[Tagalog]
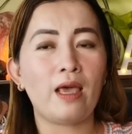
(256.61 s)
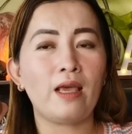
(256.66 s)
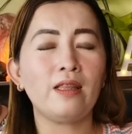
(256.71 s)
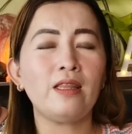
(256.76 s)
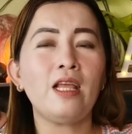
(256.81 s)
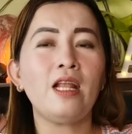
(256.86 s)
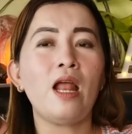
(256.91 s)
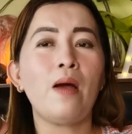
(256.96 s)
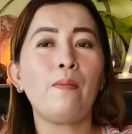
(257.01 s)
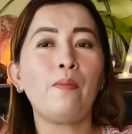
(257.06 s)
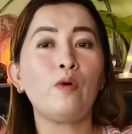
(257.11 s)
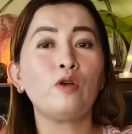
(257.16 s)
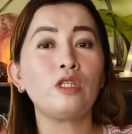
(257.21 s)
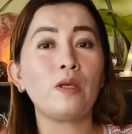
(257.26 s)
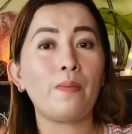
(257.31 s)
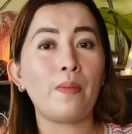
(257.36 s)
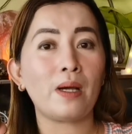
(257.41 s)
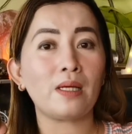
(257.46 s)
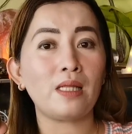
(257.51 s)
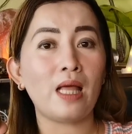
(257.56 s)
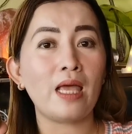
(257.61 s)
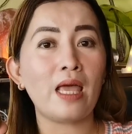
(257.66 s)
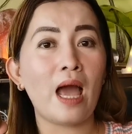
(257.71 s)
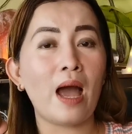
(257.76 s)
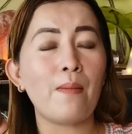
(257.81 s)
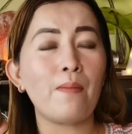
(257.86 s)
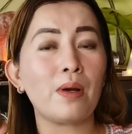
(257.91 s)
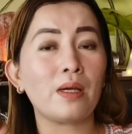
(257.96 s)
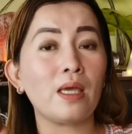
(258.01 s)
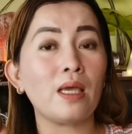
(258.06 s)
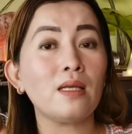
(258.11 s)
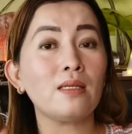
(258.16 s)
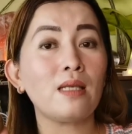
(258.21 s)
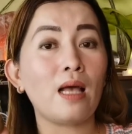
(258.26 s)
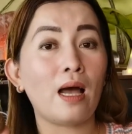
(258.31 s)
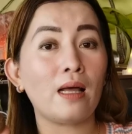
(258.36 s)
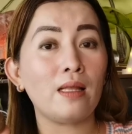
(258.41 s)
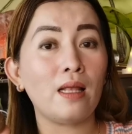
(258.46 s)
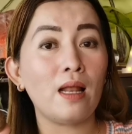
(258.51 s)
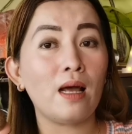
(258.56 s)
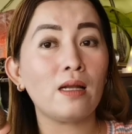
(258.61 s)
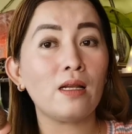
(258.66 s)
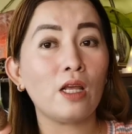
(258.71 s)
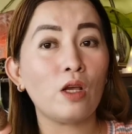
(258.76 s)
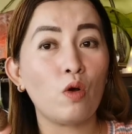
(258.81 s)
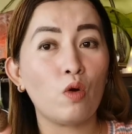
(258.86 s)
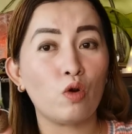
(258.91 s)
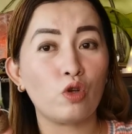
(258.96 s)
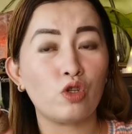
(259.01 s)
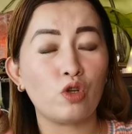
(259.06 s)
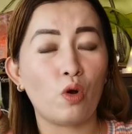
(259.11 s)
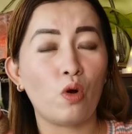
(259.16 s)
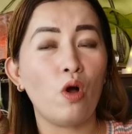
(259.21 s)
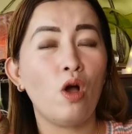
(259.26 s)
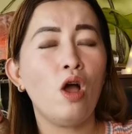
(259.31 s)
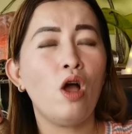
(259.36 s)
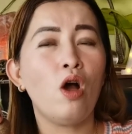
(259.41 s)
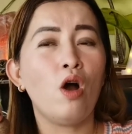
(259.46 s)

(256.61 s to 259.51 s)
Hindi lang po sa pagtaya, maging sa kanilang negosyo